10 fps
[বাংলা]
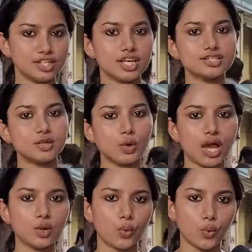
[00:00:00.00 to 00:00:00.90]
সেই
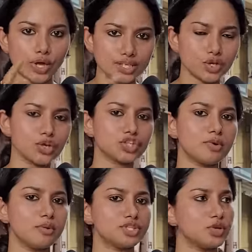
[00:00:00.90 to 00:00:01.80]
স্লোগান ওই
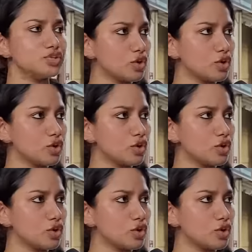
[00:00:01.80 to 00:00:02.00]
জনসমাবেশে ওই